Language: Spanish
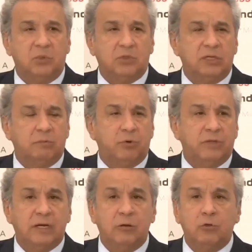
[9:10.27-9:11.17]
No sé,
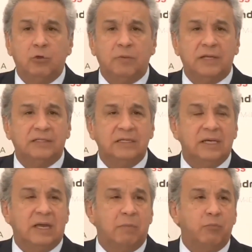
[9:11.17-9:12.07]
por darle un nombre
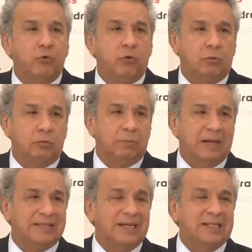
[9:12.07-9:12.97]
así al apuro,
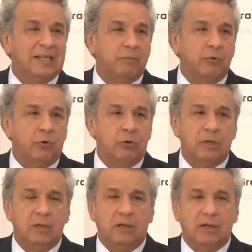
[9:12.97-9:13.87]
para salir del apuro,
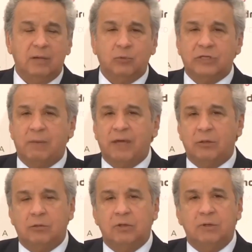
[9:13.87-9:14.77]
le hemos
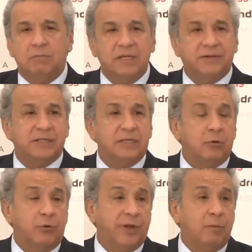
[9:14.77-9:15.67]
llamado, mientras
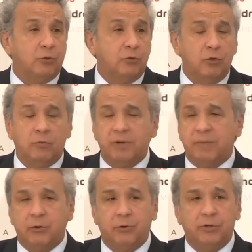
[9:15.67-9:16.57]
encontramos un nombre
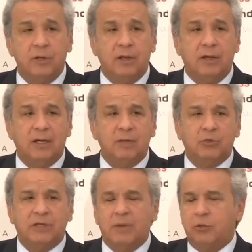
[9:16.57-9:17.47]
mejor, le
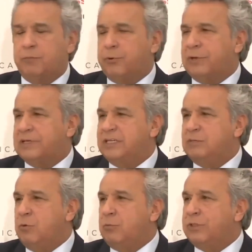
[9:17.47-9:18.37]
hemos llamado
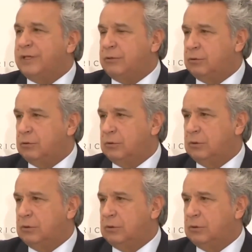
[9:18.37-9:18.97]
progresismo moderno.